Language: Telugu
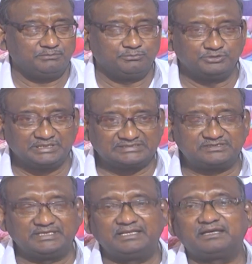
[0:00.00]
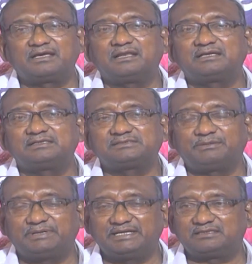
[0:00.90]
ముందస్తు ఎన్నికలకి
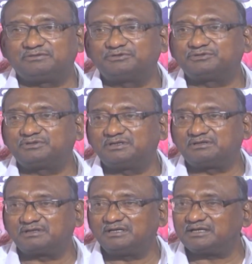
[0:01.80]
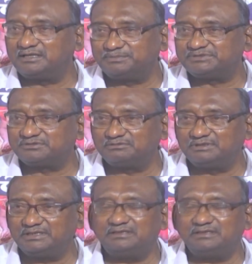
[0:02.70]
సమాయత్తం అవుతున్నట్టుగా కనిపిస్తుంది